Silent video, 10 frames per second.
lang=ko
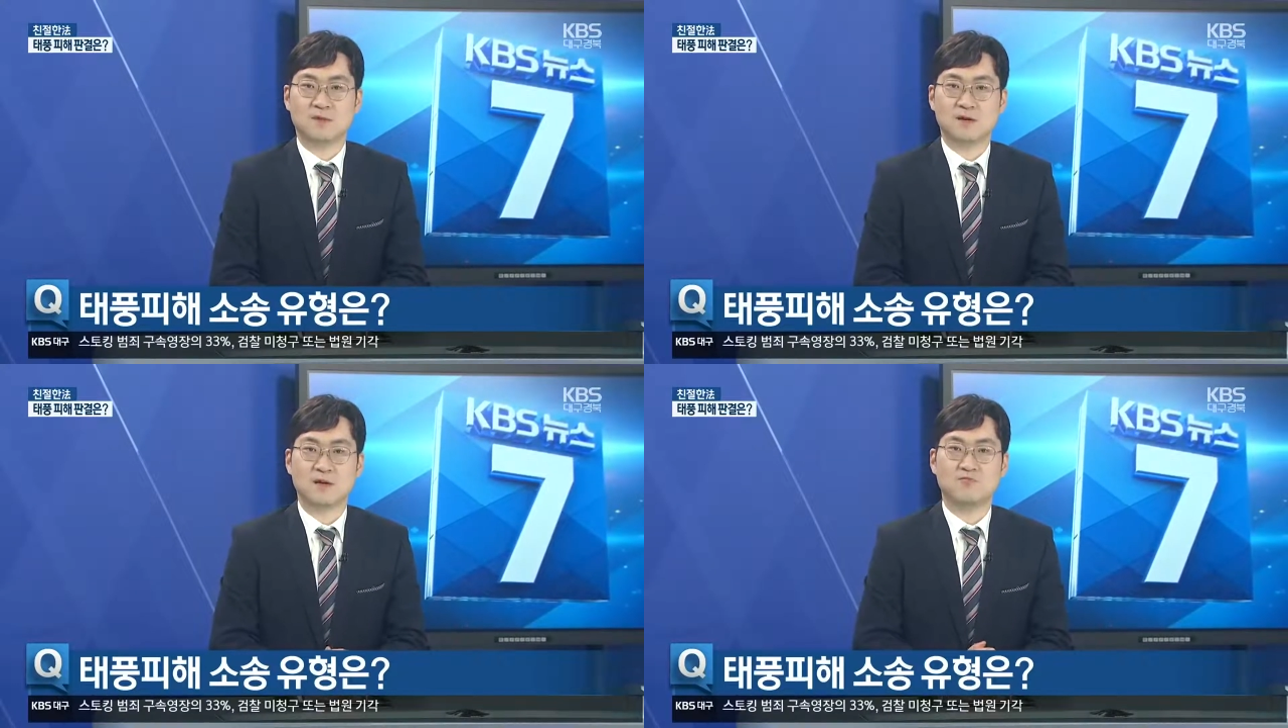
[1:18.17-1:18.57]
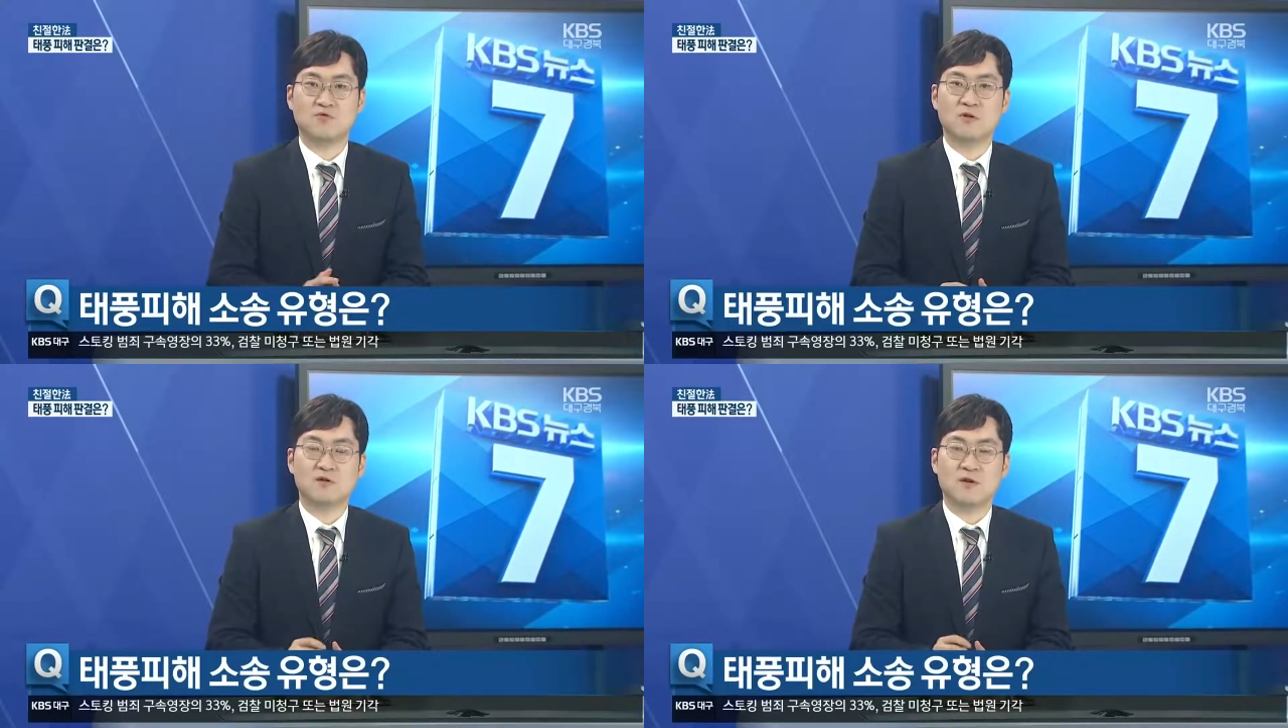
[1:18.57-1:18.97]
특히
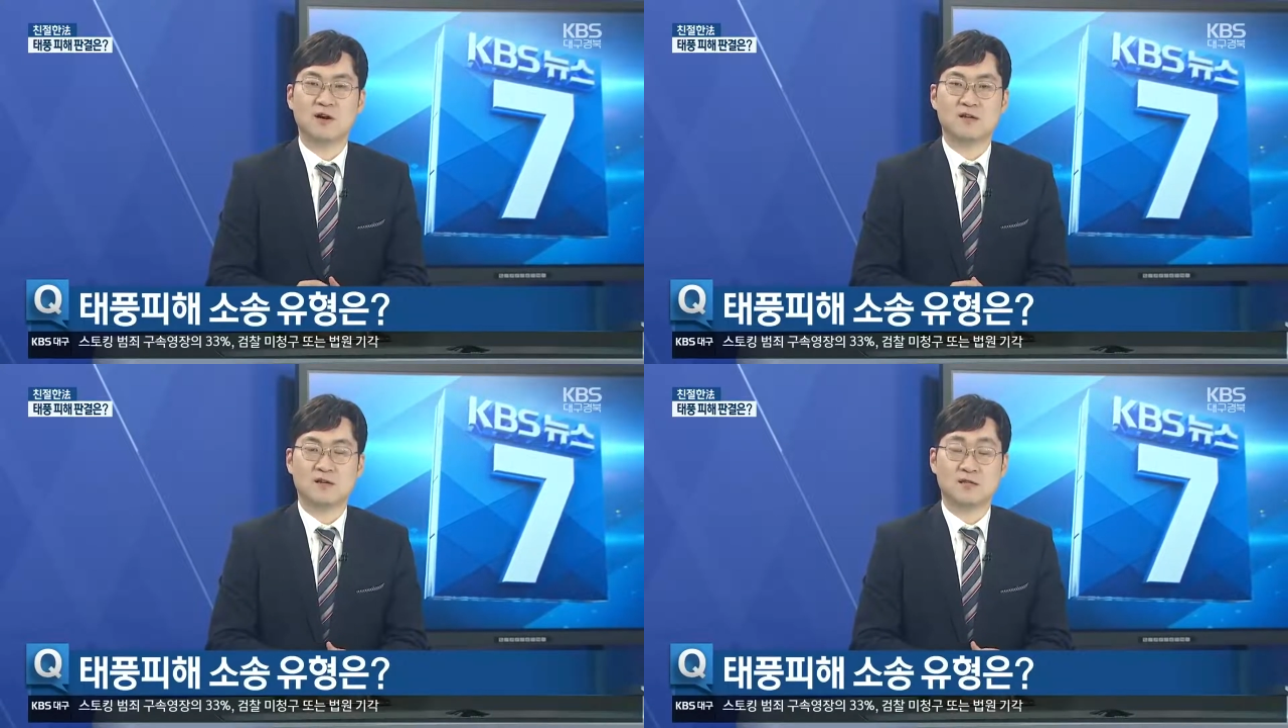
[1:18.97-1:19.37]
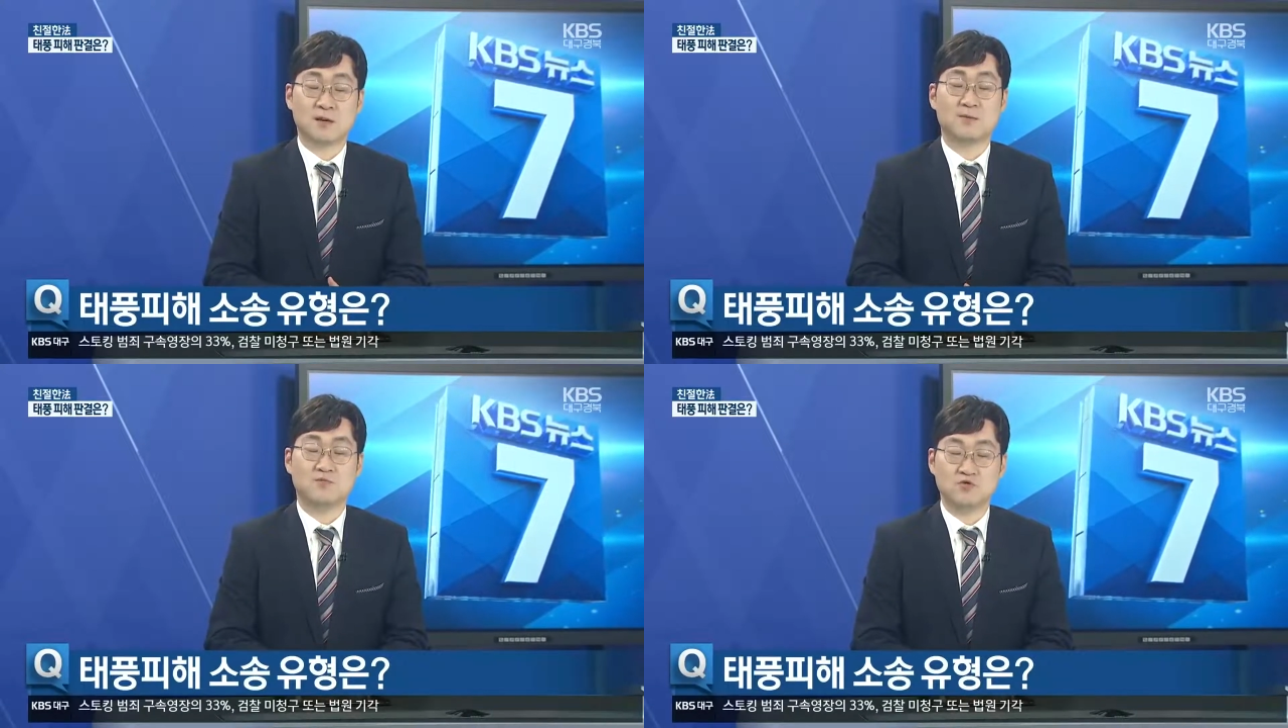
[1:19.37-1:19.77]
물건 관리에 대한
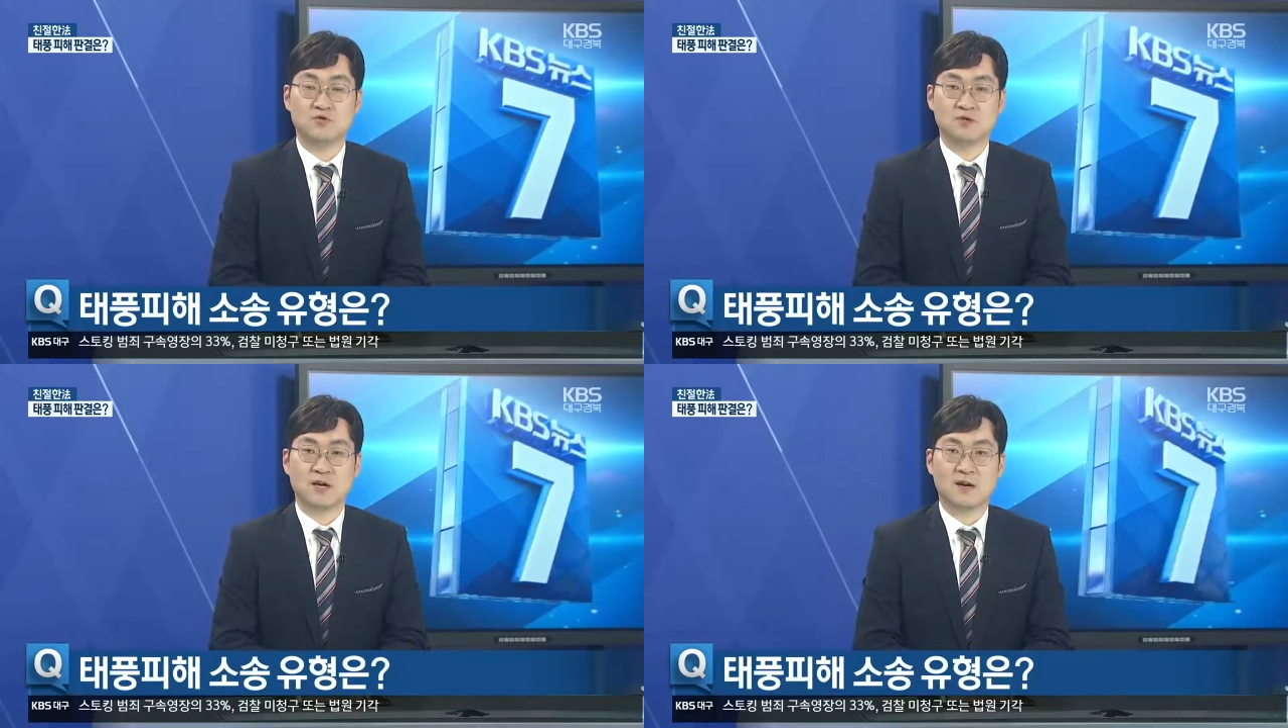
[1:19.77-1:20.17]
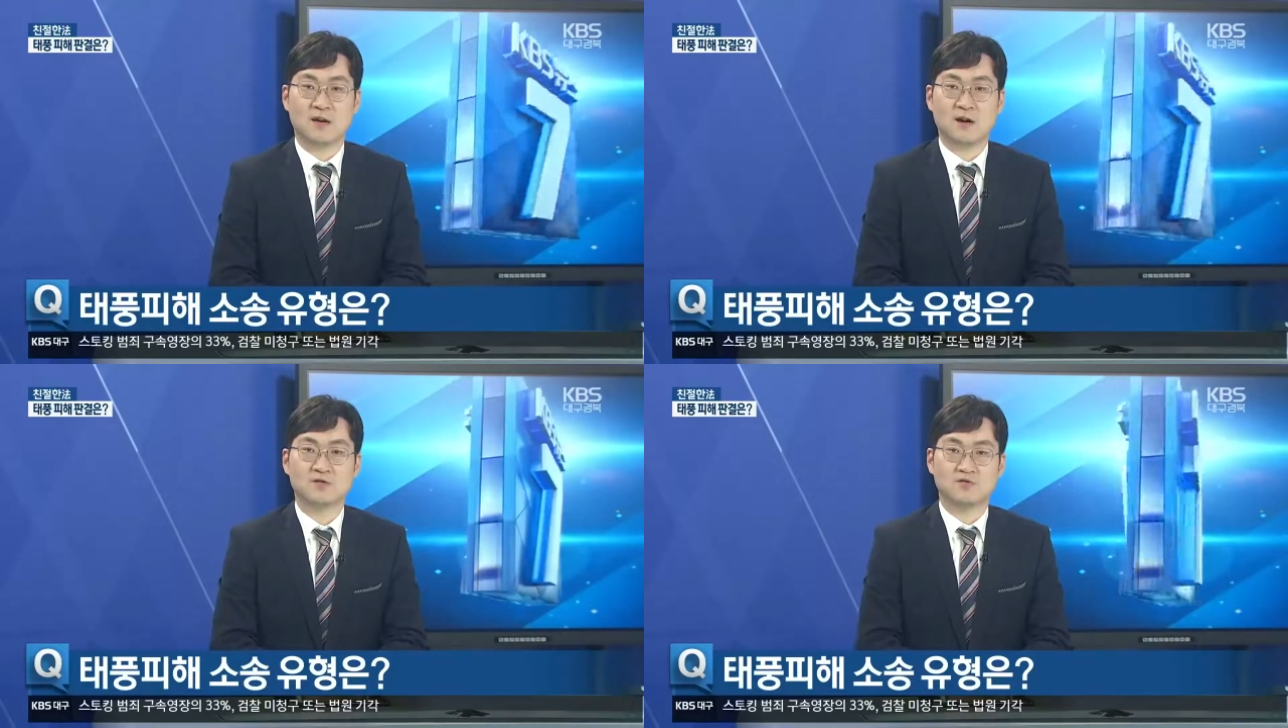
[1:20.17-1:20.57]
책임을 묻는
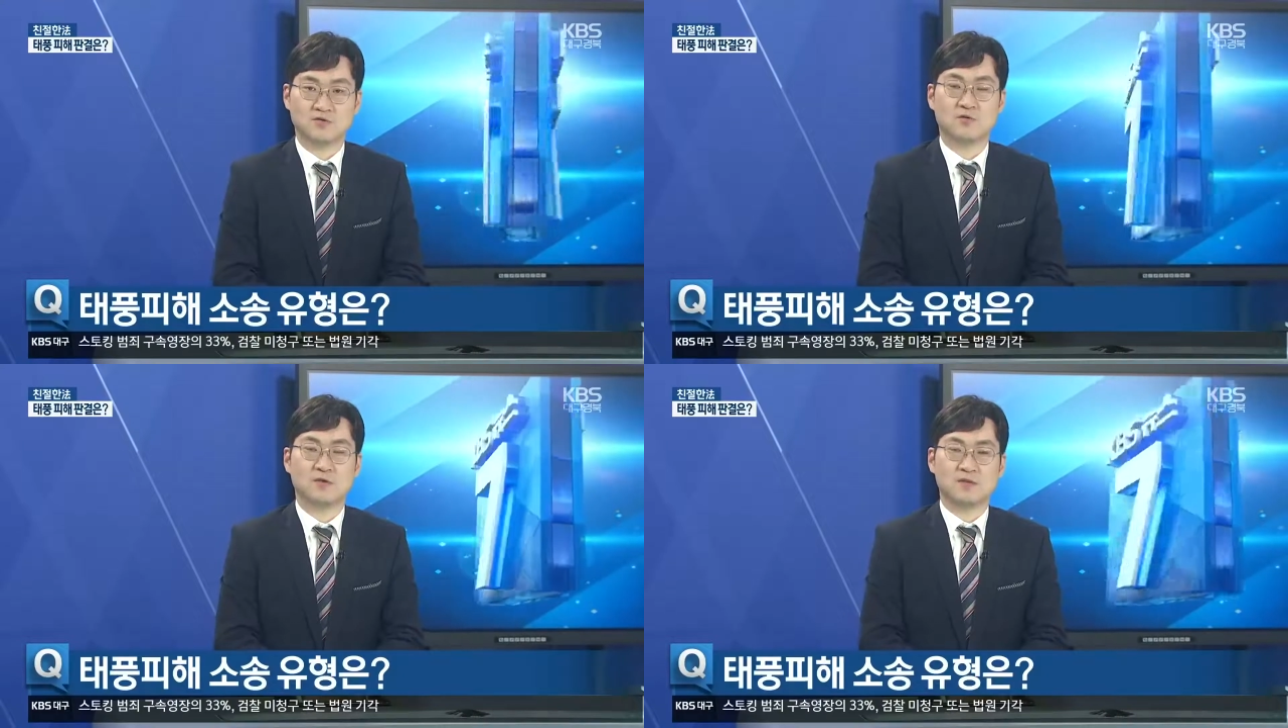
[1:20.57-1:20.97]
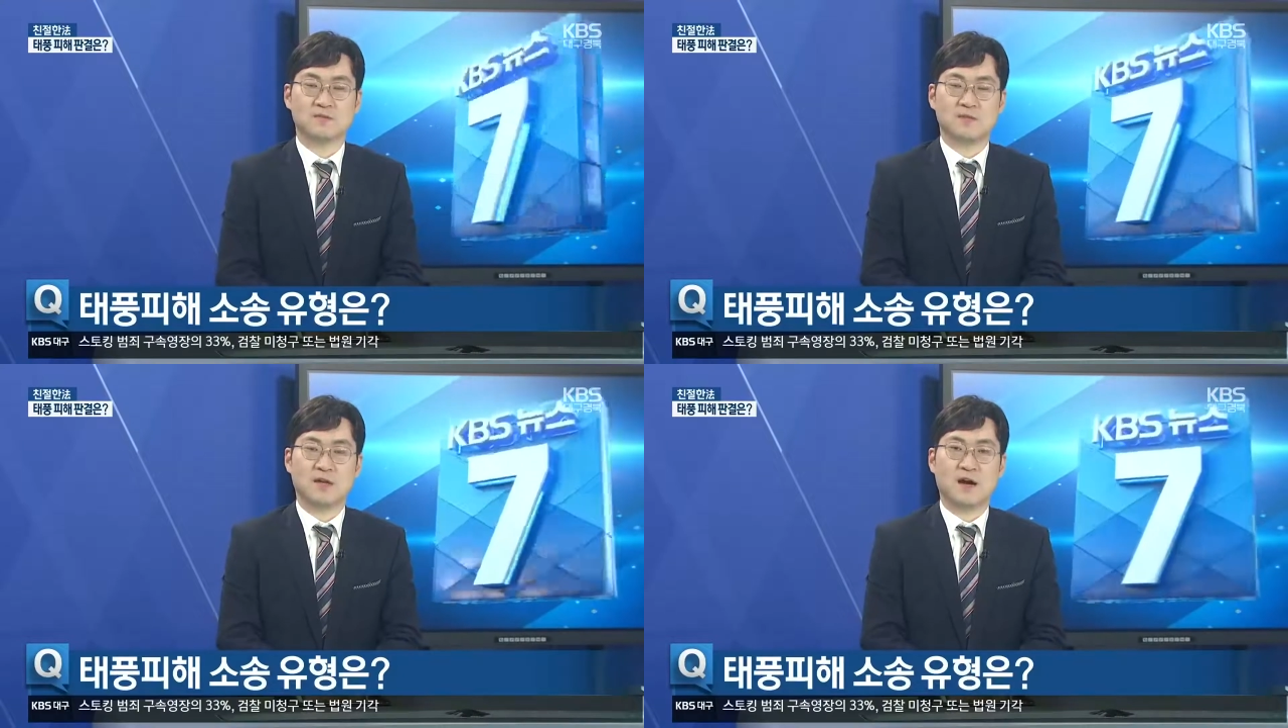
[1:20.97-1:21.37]
사례가 종종
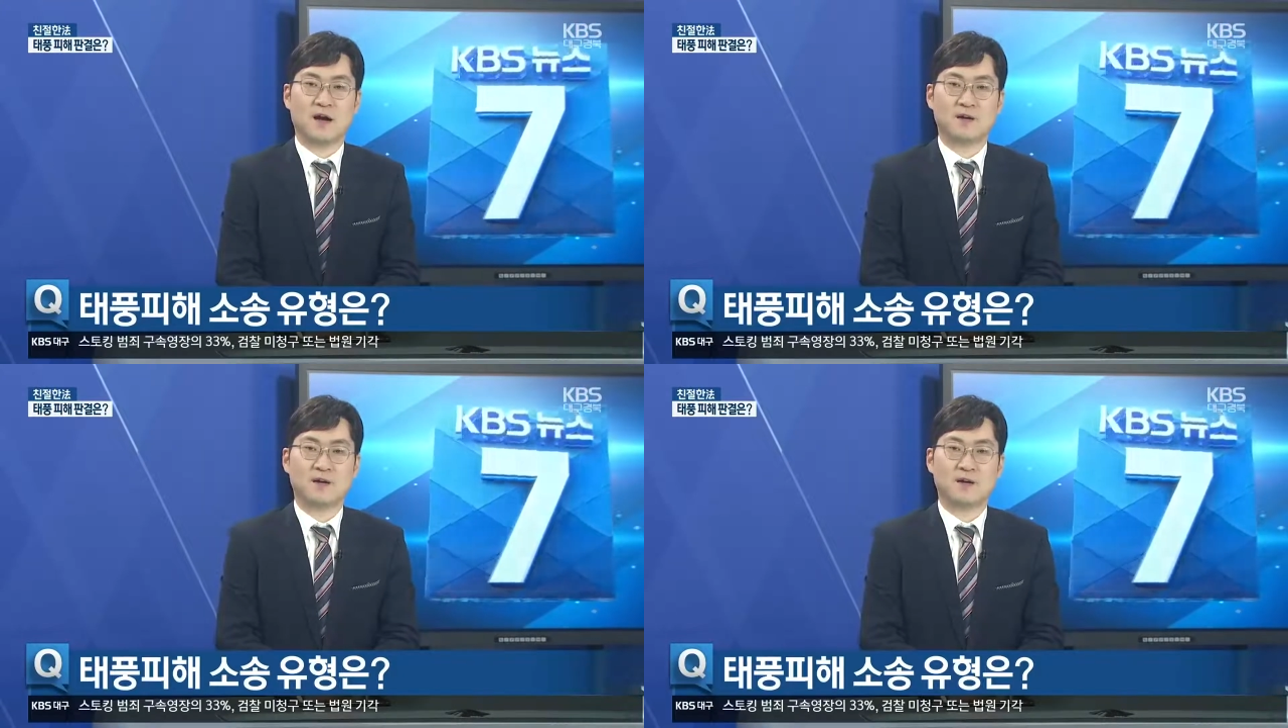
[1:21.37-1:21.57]
있습니다.